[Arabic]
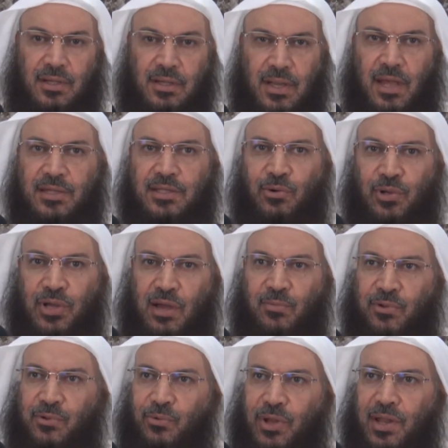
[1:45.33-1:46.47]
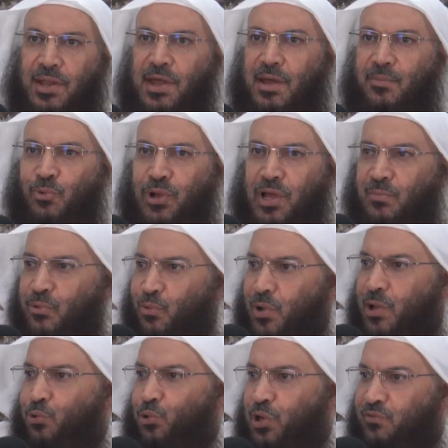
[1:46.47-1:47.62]
لا أنت ولي أمر ولا نائب ولي أمر ولا
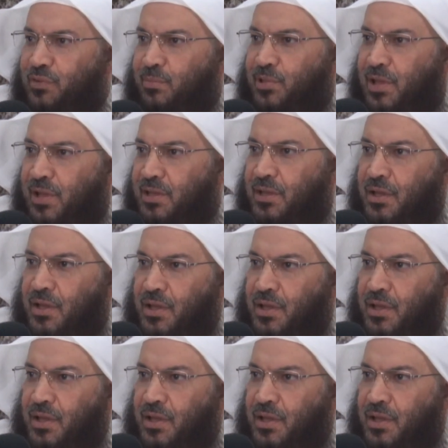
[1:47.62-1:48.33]
كلفت بذلك